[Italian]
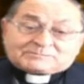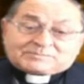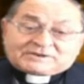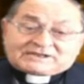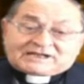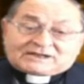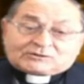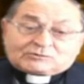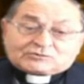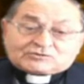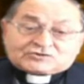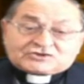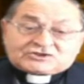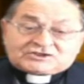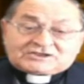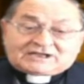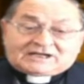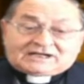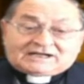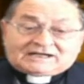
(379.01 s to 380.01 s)

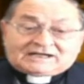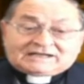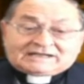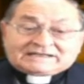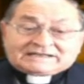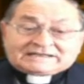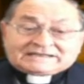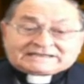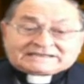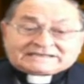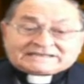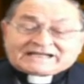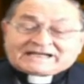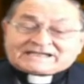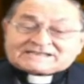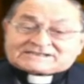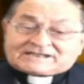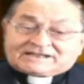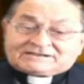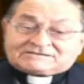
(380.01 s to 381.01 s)
pedagogia
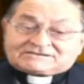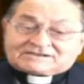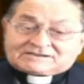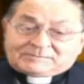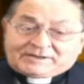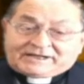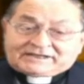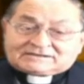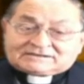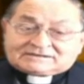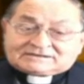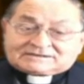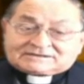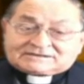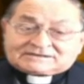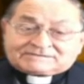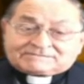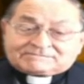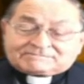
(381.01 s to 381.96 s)
dei sentimenti,